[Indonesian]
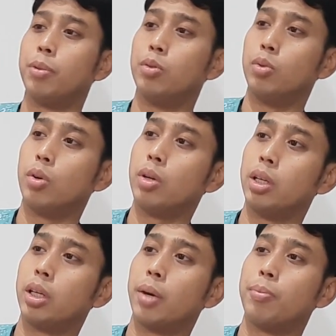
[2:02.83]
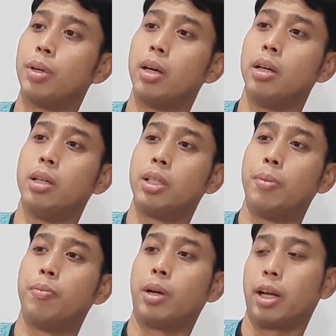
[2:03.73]
Mizuno, ini capnya eh,
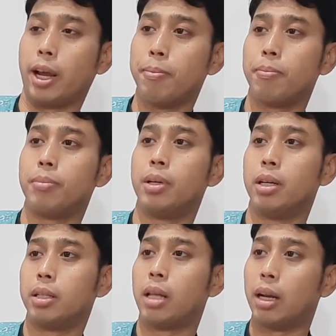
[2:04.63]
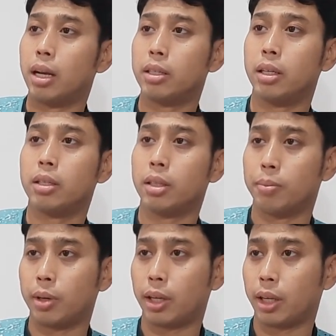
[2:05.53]
chamber cap uh, standar sih ya,
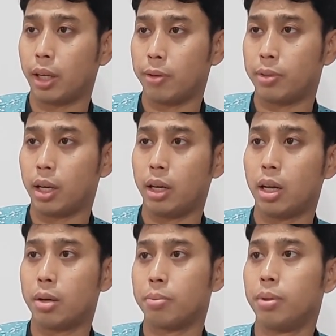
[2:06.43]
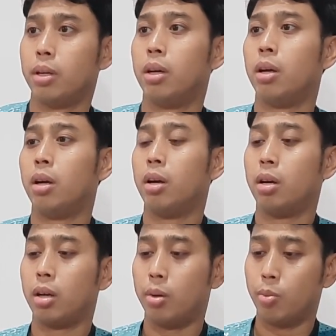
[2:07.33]
chamber cap standar
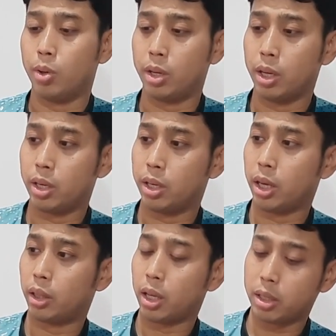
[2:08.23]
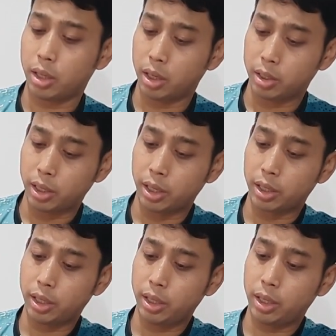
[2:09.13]
kemudian di atasnya ada
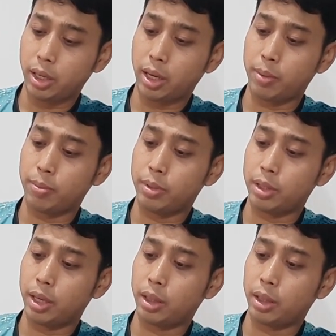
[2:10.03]
seri MZ